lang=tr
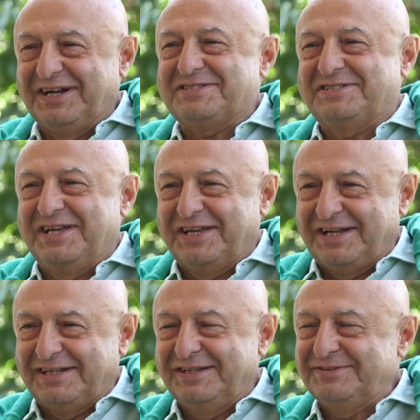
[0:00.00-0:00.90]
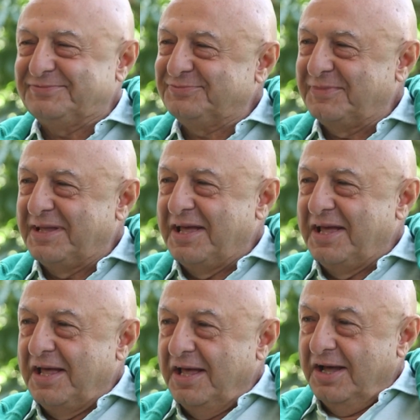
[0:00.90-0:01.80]
gazeteye geldi.
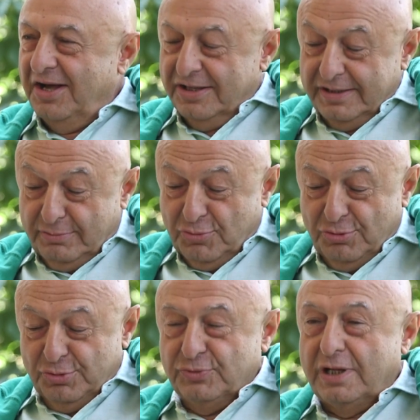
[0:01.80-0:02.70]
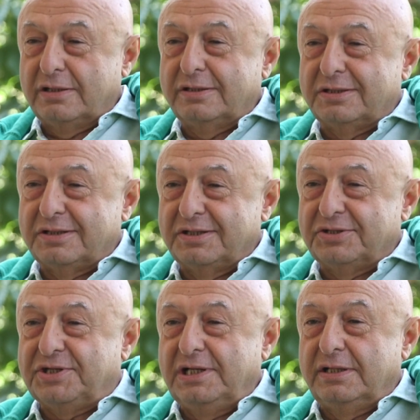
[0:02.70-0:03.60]
Adam önümden
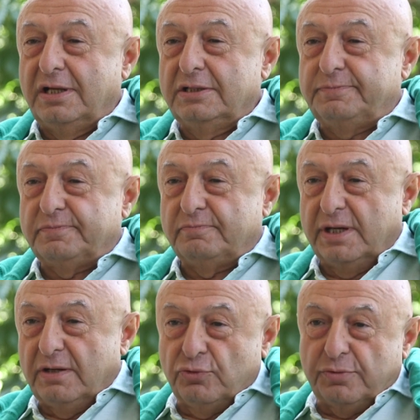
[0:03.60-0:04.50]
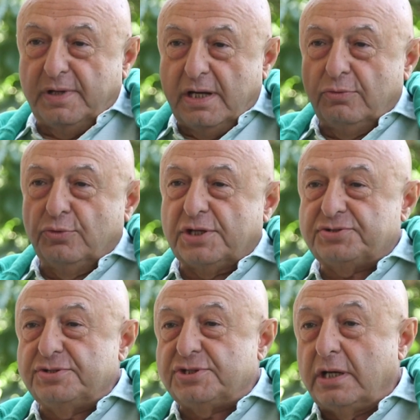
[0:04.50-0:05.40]
kilidi alıp bana vurmaya
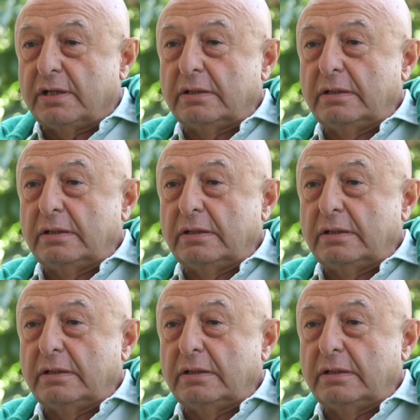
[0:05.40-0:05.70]
uğraşınca